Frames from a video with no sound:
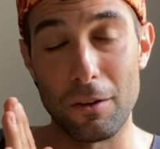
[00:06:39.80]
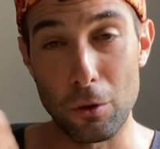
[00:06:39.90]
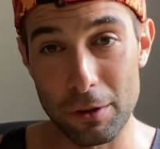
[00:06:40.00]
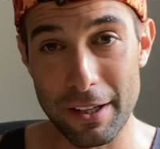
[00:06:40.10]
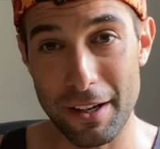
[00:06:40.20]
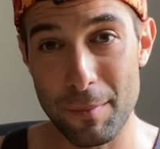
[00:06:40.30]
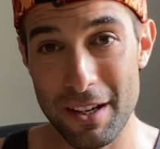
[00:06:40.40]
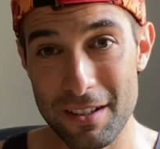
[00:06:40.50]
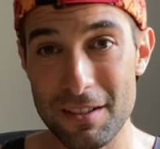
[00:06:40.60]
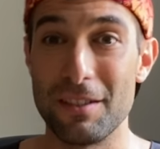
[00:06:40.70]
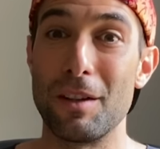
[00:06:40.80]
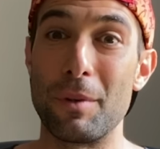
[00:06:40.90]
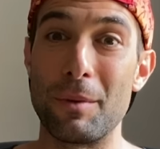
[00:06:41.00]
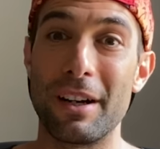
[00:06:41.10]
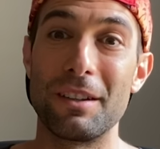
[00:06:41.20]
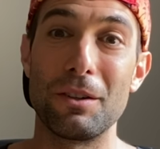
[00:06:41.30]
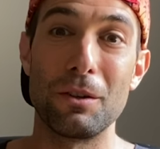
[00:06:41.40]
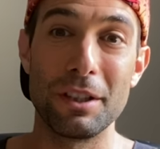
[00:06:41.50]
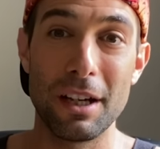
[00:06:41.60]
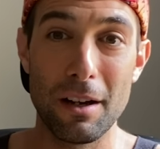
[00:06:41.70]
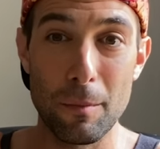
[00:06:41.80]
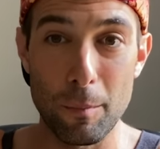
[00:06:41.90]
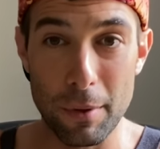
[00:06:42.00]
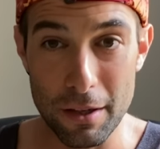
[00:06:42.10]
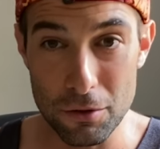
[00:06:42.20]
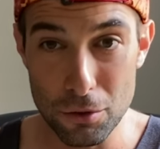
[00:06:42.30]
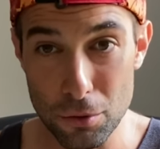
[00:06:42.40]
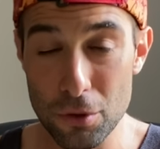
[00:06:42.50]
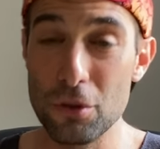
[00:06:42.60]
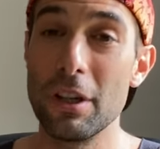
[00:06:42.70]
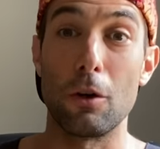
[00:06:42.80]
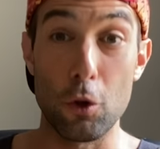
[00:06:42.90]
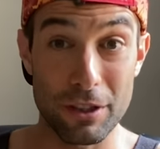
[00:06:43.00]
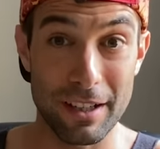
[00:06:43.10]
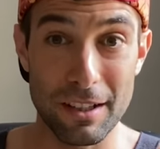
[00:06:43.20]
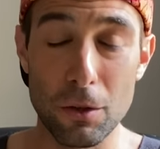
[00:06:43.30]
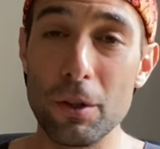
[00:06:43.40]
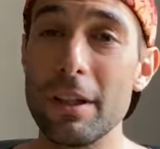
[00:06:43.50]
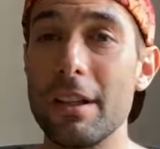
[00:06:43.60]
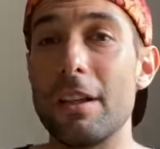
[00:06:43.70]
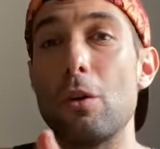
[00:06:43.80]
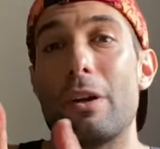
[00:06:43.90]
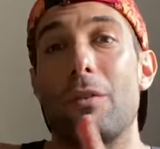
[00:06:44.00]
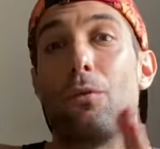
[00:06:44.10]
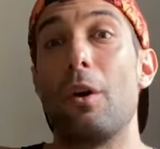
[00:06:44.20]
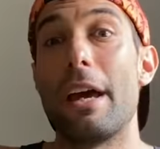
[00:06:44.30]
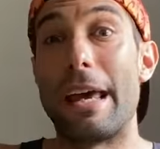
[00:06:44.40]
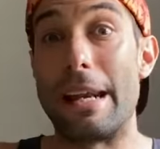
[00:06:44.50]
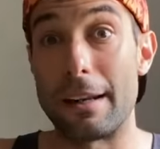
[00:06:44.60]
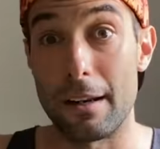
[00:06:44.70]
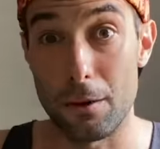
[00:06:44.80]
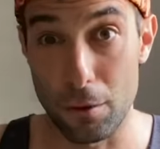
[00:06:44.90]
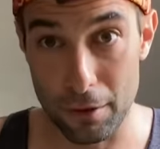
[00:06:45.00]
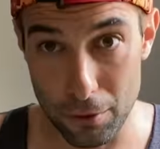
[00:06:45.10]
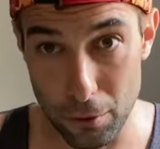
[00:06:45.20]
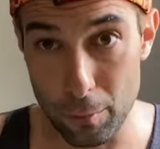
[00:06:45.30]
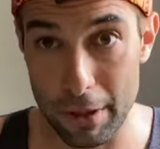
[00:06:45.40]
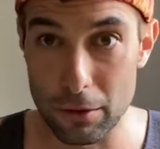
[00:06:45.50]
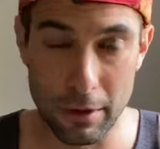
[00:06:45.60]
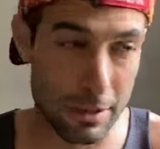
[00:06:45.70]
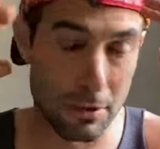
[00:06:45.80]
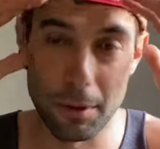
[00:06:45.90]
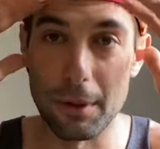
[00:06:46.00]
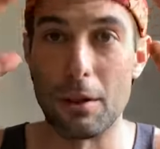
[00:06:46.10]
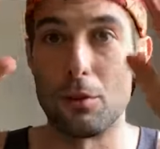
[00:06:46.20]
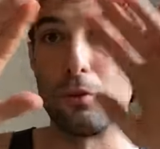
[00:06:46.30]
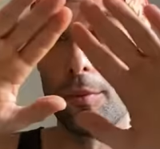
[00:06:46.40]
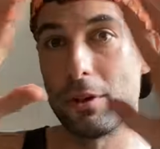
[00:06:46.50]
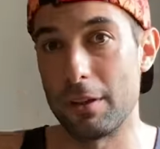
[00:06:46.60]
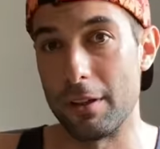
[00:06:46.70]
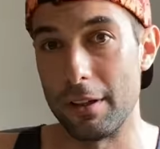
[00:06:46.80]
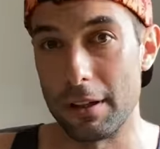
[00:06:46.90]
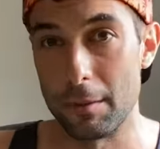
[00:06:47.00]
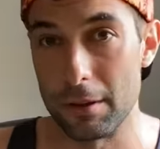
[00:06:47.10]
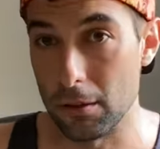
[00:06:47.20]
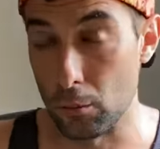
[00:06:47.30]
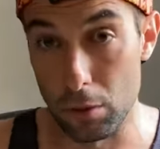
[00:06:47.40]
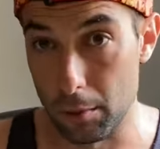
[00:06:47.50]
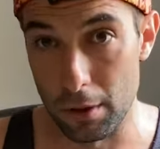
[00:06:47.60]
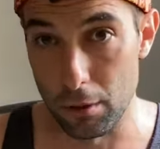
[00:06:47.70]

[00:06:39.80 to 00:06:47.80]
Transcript: Gold eh, de Ramás, de primera categoría, Flame Juice, Horse Category y lo que fue el recorrido completo, que ahí es donde vienen los números que directamente nos vuelven.